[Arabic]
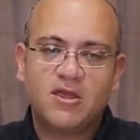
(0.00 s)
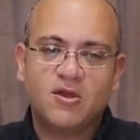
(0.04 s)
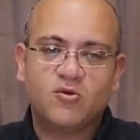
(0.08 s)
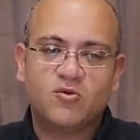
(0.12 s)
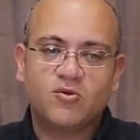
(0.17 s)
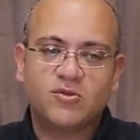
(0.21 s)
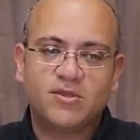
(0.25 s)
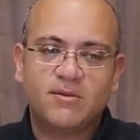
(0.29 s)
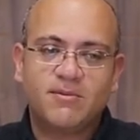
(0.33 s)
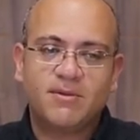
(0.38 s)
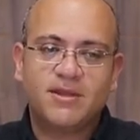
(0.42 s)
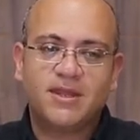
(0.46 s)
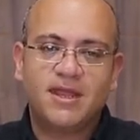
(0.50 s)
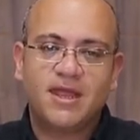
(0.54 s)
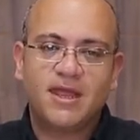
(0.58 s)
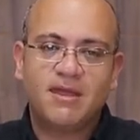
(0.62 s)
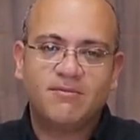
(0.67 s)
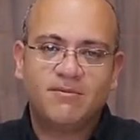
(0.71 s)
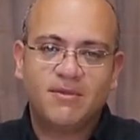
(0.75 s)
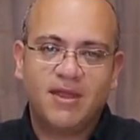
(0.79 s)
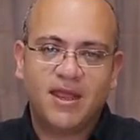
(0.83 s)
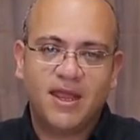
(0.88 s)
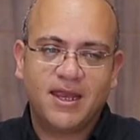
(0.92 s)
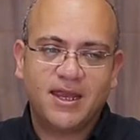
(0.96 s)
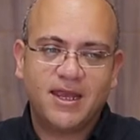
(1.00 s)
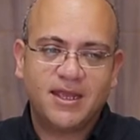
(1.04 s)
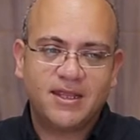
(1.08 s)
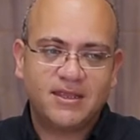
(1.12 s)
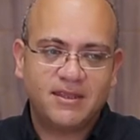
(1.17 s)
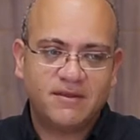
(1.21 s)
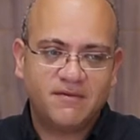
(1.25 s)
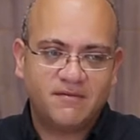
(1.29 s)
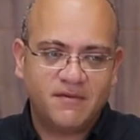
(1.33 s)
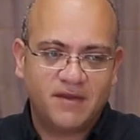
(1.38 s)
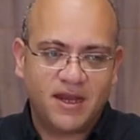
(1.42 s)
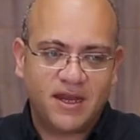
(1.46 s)
وطبعا اهم حاجات
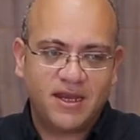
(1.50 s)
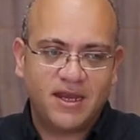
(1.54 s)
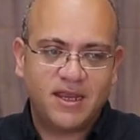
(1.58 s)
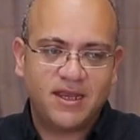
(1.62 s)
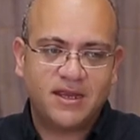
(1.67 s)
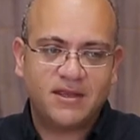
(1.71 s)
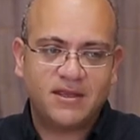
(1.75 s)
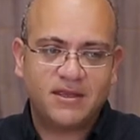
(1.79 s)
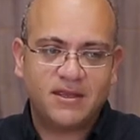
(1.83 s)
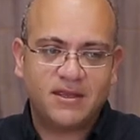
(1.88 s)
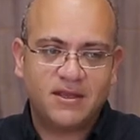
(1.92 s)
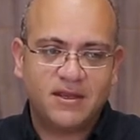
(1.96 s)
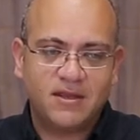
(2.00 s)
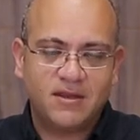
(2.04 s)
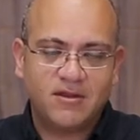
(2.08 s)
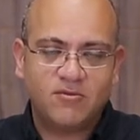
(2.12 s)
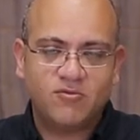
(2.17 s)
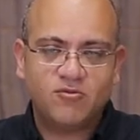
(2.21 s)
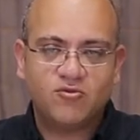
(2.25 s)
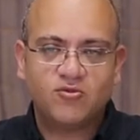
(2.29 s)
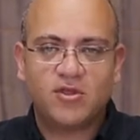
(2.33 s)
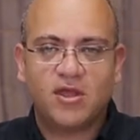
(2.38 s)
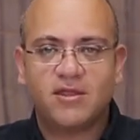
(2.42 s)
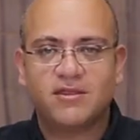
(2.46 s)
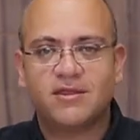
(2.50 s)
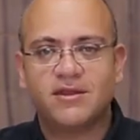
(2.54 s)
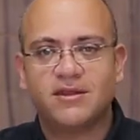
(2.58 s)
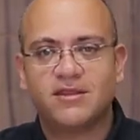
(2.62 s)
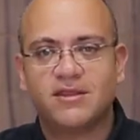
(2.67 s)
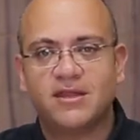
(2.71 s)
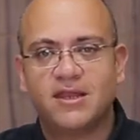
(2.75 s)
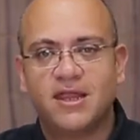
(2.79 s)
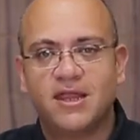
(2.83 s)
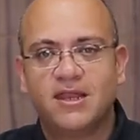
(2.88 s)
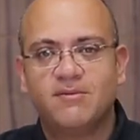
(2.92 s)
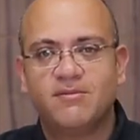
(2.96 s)
في العلاج الهبوط عضلة
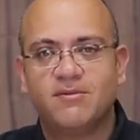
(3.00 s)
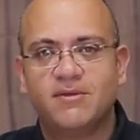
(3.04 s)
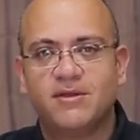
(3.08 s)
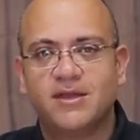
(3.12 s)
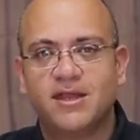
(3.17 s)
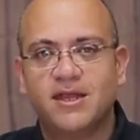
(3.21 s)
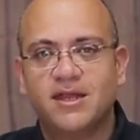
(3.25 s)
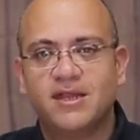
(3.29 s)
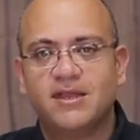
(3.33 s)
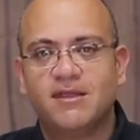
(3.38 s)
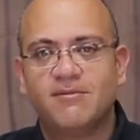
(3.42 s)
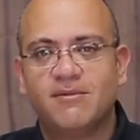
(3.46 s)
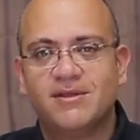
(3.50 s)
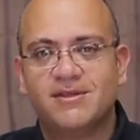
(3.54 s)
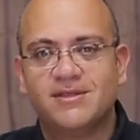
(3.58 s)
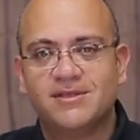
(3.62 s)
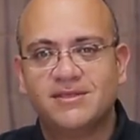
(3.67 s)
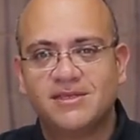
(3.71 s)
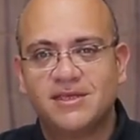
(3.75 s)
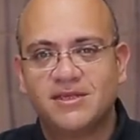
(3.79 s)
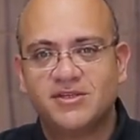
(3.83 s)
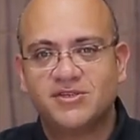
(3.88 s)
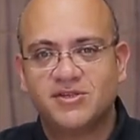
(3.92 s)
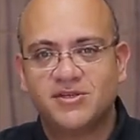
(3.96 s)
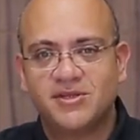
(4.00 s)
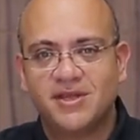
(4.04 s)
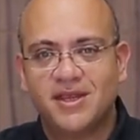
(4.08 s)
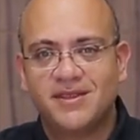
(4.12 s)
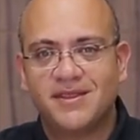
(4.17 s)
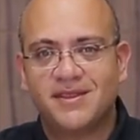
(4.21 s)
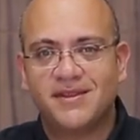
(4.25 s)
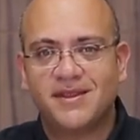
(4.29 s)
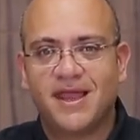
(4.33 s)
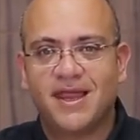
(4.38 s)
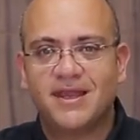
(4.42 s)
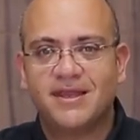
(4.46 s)
القلب ان احنا ما ننساش ان
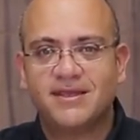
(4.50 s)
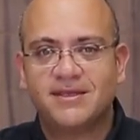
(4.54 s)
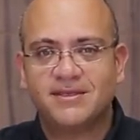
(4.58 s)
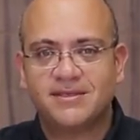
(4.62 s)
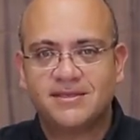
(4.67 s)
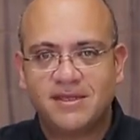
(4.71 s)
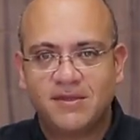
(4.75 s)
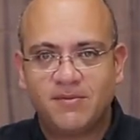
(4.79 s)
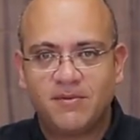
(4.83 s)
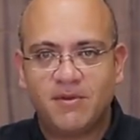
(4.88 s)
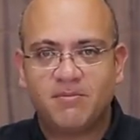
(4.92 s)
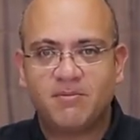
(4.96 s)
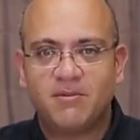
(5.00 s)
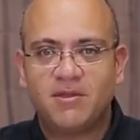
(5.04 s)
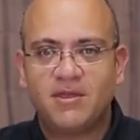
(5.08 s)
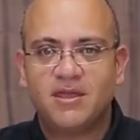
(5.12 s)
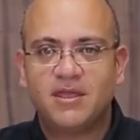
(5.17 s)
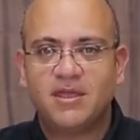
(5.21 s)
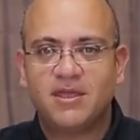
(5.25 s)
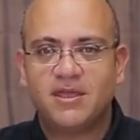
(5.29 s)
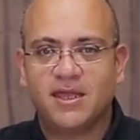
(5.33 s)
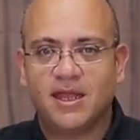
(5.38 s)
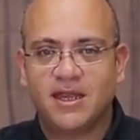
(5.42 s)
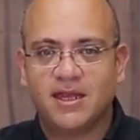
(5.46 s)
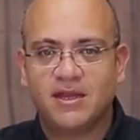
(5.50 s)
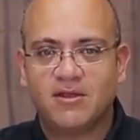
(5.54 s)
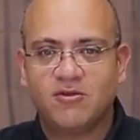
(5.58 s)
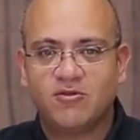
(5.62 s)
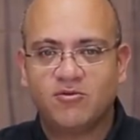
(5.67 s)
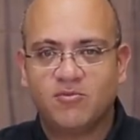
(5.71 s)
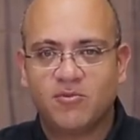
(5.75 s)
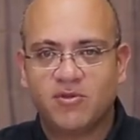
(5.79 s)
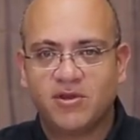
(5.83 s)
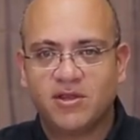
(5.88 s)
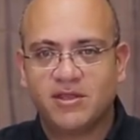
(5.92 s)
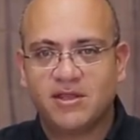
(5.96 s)
احنا نعالج السبب يعني لو
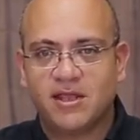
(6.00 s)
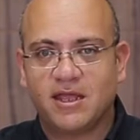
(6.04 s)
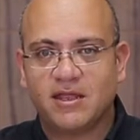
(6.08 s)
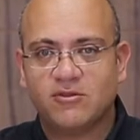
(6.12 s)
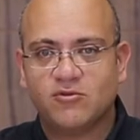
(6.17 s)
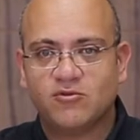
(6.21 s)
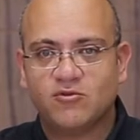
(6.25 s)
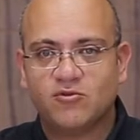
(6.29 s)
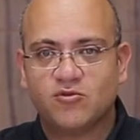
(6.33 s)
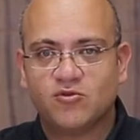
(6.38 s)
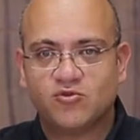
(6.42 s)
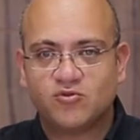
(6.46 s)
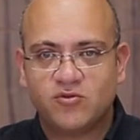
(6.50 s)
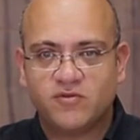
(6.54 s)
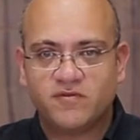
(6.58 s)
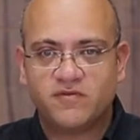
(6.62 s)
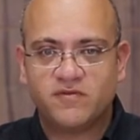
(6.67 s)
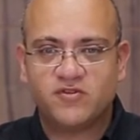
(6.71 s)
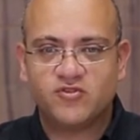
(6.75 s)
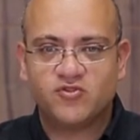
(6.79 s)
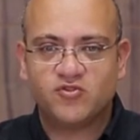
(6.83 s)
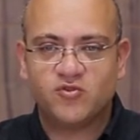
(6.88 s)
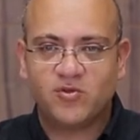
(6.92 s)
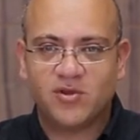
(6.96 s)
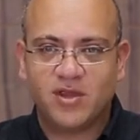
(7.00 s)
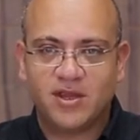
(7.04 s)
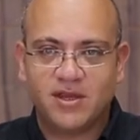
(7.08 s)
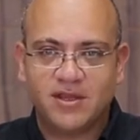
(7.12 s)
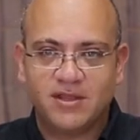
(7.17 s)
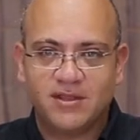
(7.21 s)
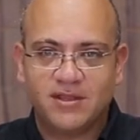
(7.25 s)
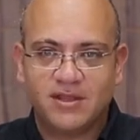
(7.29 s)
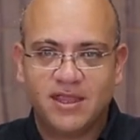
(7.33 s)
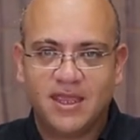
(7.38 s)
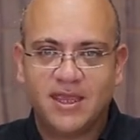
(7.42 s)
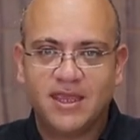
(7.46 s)
المريض عنده قصور في الشريان
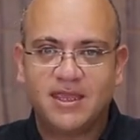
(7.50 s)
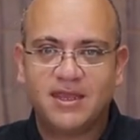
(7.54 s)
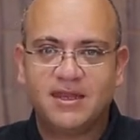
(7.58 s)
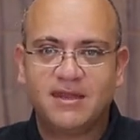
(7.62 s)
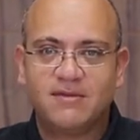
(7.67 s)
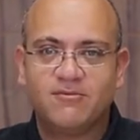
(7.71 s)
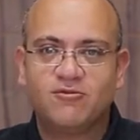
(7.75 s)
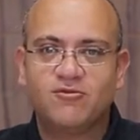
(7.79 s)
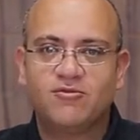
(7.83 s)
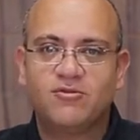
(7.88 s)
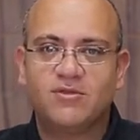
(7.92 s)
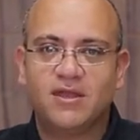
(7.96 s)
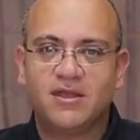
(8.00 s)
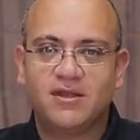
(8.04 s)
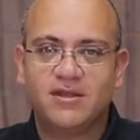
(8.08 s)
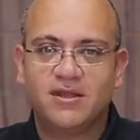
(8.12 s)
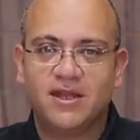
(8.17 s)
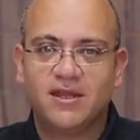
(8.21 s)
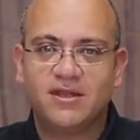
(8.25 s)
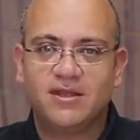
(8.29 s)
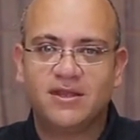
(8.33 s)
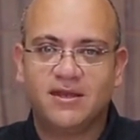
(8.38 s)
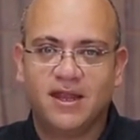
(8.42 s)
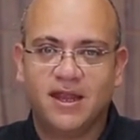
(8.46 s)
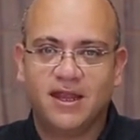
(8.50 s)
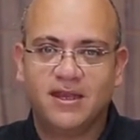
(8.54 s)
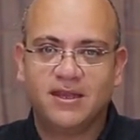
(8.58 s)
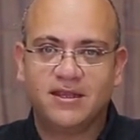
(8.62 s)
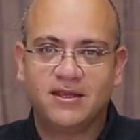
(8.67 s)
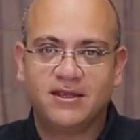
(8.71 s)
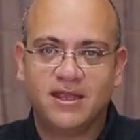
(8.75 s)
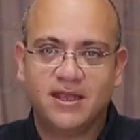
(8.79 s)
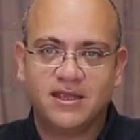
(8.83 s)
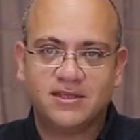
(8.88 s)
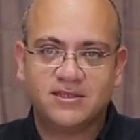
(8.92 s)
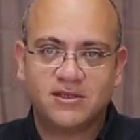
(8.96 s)
التاجي لابد ان احنا
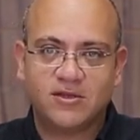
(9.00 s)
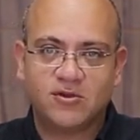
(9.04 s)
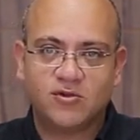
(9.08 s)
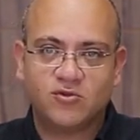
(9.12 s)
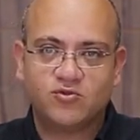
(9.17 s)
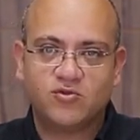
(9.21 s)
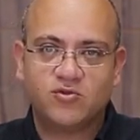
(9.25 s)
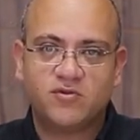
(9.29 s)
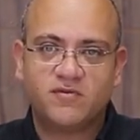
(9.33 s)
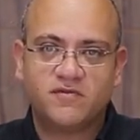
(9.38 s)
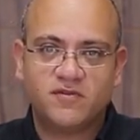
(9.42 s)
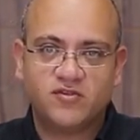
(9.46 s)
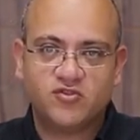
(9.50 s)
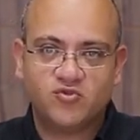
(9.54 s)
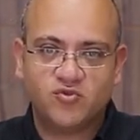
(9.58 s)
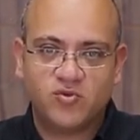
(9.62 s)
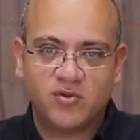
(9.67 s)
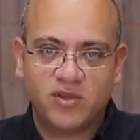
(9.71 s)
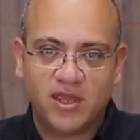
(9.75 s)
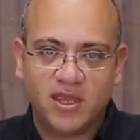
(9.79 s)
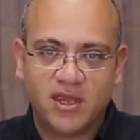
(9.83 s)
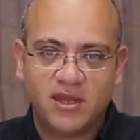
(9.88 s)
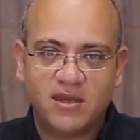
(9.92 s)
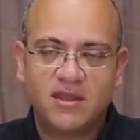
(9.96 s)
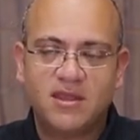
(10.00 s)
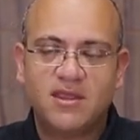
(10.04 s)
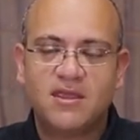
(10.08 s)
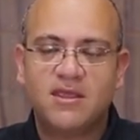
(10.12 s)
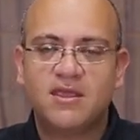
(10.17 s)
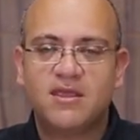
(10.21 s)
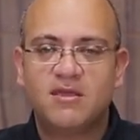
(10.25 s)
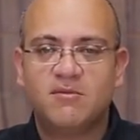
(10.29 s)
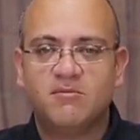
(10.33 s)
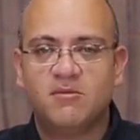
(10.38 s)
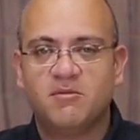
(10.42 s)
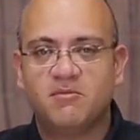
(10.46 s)
نعالج هذا القصور في الشريان
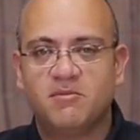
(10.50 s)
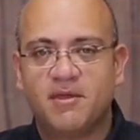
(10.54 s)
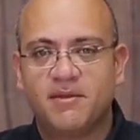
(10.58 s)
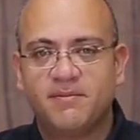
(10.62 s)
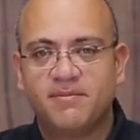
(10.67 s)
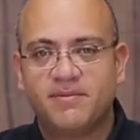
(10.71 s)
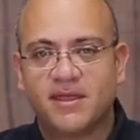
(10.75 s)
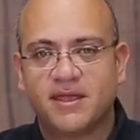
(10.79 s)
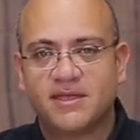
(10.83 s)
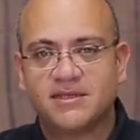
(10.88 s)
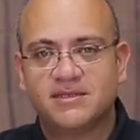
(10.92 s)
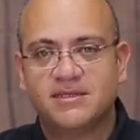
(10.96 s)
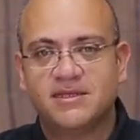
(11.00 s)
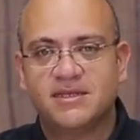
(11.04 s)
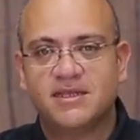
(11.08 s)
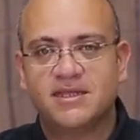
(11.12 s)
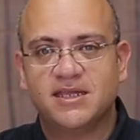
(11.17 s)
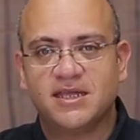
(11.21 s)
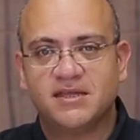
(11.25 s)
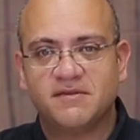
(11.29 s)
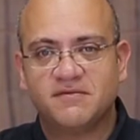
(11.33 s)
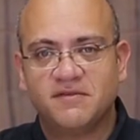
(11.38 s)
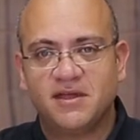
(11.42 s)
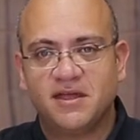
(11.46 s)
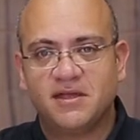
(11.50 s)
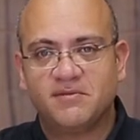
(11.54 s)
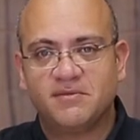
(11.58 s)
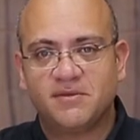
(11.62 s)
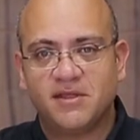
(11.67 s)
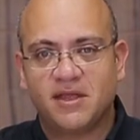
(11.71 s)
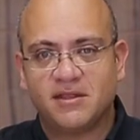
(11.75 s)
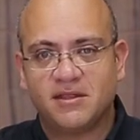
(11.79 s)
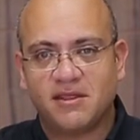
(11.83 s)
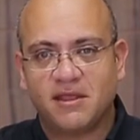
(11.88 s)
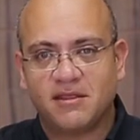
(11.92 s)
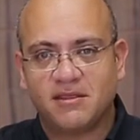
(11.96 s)
من باب تحسين الكفاءه
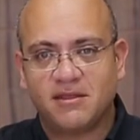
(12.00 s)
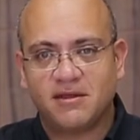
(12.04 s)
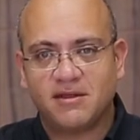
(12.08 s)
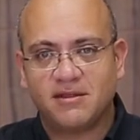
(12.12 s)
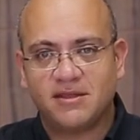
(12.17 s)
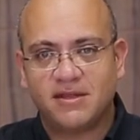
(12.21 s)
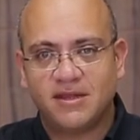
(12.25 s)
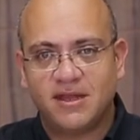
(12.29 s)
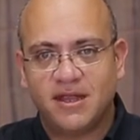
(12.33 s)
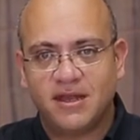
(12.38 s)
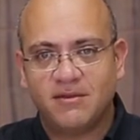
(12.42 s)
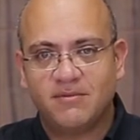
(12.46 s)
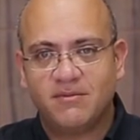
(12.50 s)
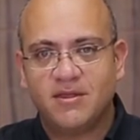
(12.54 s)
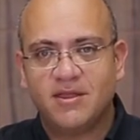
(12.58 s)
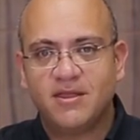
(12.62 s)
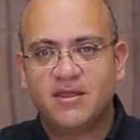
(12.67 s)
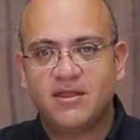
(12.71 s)
بتاعه عضله القلب